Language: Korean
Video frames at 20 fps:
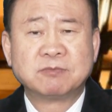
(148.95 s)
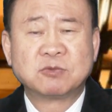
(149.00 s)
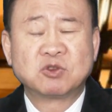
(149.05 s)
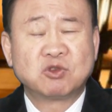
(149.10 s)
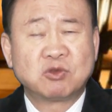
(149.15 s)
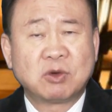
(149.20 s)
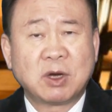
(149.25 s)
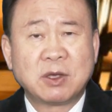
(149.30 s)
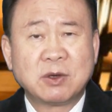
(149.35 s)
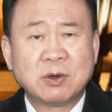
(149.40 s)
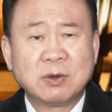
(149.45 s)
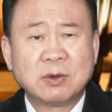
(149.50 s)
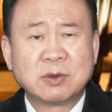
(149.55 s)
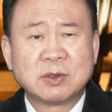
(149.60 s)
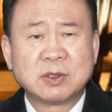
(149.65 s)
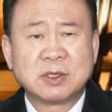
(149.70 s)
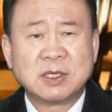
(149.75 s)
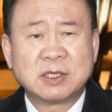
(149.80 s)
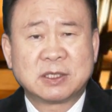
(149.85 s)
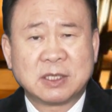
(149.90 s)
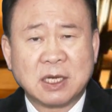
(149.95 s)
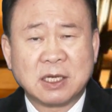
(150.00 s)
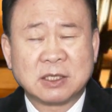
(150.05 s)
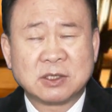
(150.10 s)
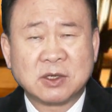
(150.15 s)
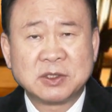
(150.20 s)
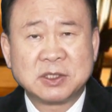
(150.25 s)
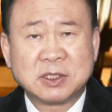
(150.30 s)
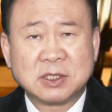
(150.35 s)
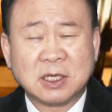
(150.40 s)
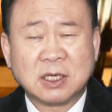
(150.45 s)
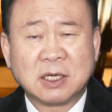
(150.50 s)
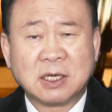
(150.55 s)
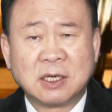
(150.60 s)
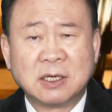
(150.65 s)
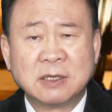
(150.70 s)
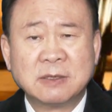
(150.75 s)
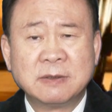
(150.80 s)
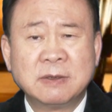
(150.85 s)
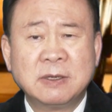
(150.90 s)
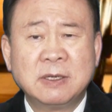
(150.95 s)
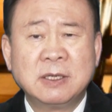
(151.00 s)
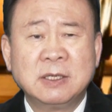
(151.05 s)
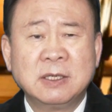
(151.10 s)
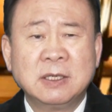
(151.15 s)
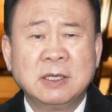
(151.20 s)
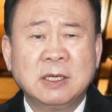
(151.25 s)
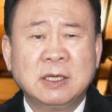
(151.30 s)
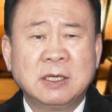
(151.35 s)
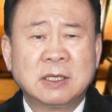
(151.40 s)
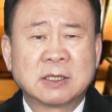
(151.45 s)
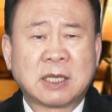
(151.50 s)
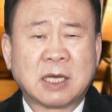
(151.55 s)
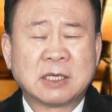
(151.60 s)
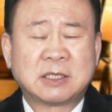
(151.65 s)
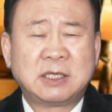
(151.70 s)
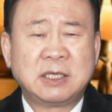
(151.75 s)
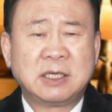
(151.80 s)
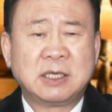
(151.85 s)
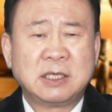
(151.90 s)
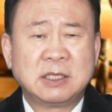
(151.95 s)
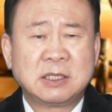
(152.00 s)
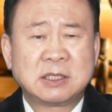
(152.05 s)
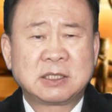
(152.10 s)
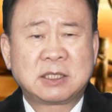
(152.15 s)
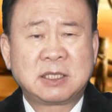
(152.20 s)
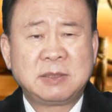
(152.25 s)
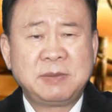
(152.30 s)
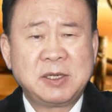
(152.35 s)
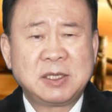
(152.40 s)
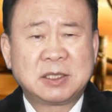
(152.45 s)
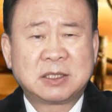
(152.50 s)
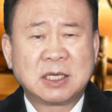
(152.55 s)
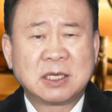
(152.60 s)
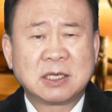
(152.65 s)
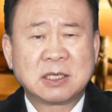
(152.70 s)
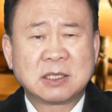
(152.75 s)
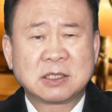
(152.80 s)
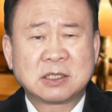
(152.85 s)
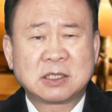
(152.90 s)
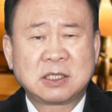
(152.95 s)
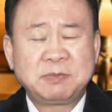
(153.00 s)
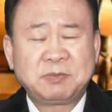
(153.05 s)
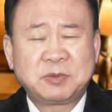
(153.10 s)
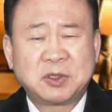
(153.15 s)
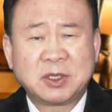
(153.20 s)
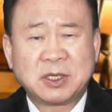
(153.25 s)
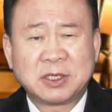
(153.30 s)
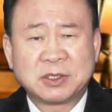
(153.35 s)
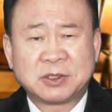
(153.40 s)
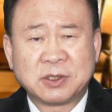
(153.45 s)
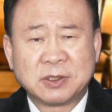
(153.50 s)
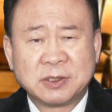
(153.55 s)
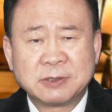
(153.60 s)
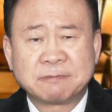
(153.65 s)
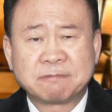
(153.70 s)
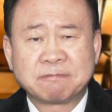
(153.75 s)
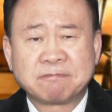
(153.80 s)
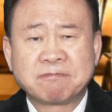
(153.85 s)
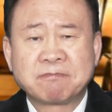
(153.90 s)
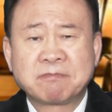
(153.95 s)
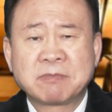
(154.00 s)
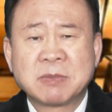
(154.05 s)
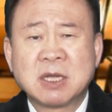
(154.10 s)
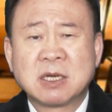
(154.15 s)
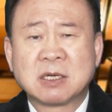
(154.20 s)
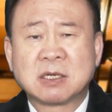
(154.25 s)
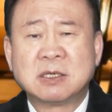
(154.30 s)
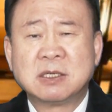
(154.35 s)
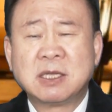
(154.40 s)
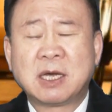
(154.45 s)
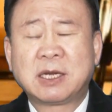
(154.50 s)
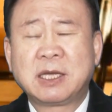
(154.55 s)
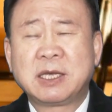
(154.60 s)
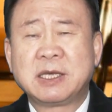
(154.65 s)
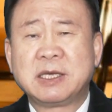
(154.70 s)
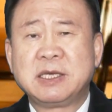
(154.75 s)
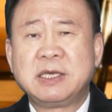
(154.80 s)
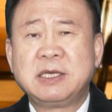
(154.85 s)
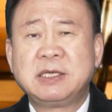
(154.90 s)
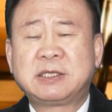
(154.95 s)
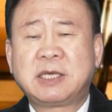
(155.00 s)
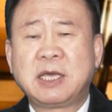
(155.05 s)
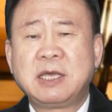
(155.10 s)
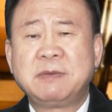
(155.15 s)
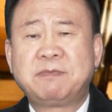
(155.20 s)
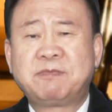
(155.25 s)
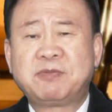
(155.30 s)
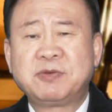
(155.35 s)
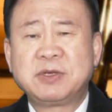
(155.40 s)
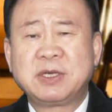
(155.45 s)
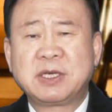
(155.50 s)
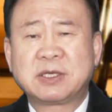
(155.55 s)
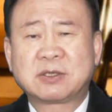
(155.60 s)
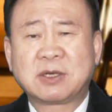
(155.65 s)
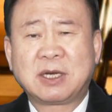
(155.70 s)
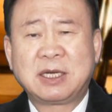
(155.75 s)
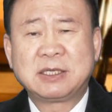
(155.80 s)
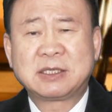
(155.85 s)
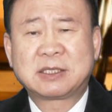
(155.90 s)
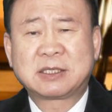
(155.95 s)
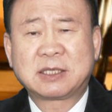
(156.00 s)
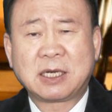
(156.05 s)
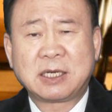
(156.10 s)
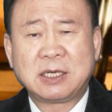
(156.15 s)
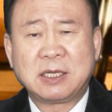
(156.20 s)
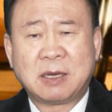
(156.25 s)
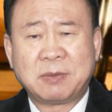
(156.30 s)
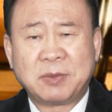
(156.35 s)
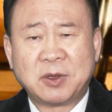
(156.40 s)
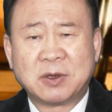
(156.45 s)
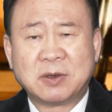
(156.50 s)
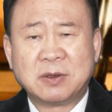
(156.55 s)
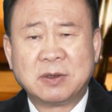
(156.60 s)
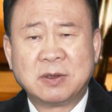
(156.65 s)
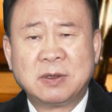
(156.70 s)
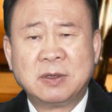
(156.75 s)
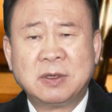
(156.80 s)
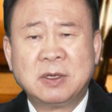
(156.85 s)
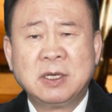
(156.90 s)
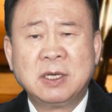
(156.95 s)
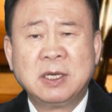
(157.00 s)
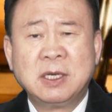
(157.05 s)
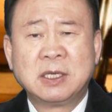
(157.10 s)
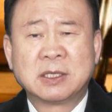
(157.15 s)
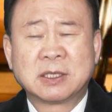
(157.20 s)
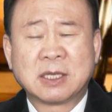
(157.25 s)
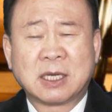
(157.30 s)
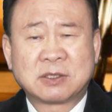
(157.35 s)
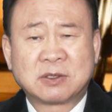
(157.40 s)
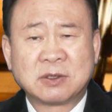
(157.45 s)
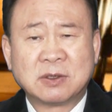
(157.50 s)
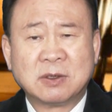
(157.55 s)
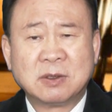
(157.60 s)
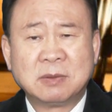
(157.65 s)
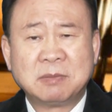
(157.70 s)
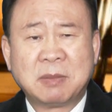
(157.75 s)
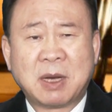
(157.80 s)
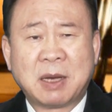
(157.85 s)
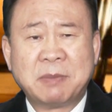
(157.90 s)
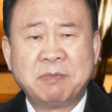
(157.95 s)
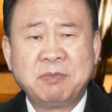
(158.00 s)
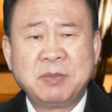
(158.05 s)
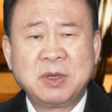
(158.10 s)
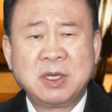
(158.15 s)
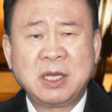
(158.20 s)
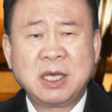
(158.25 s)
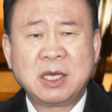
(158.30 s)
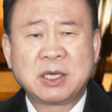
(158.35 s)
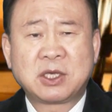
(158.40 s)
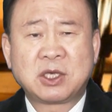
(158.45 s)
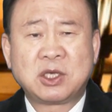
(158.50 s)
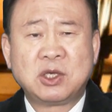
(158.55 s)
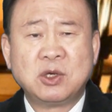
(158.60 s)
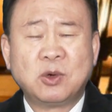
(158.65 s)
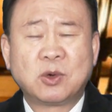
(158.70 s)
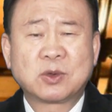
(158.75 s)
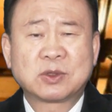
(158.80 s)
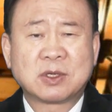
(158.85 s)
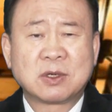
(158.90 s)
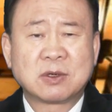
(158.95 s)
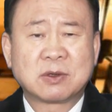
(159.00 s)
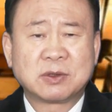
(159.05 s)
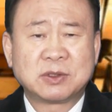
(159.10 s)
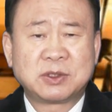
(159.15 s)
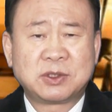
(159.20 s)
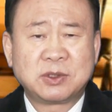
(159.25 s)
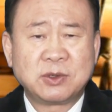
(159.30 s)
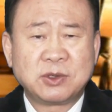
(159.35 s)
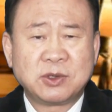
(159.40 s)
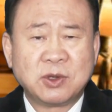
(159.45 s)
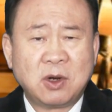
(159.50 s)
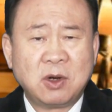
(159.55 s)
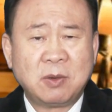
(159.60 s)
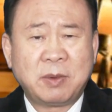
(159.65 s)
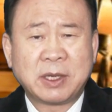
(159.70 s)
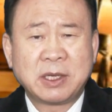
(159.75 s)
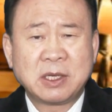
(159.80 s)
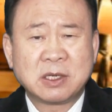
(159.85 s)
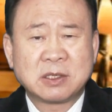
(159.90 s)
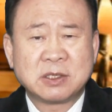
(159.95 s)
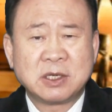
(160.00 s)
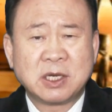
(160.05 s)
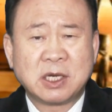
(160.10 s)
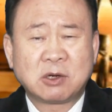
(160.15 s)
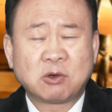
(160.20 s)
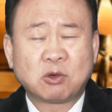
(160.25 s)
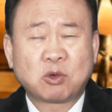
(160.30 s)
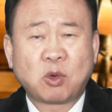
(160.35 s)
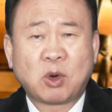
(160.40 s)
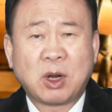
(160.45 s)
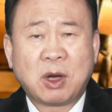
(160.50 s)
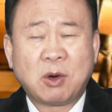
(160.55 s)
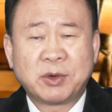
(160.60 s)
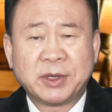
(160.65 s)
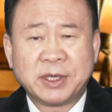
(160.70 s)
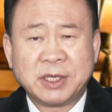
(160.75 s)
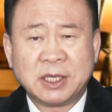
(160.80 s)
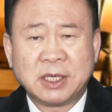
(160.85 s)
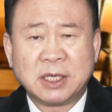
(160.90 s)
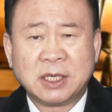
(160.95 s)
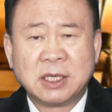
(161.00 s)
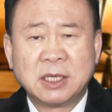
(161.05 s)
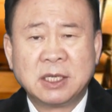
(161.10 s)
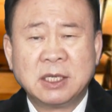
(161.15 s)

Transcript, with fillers: 누가요? 이사야 선지자가. 다시 11장 10절에서는 그날에 이세의 뿌리에서 한 싹이 나며 나서 만민의 기호로 설 것이요 열방이 그에게로 돌아오리니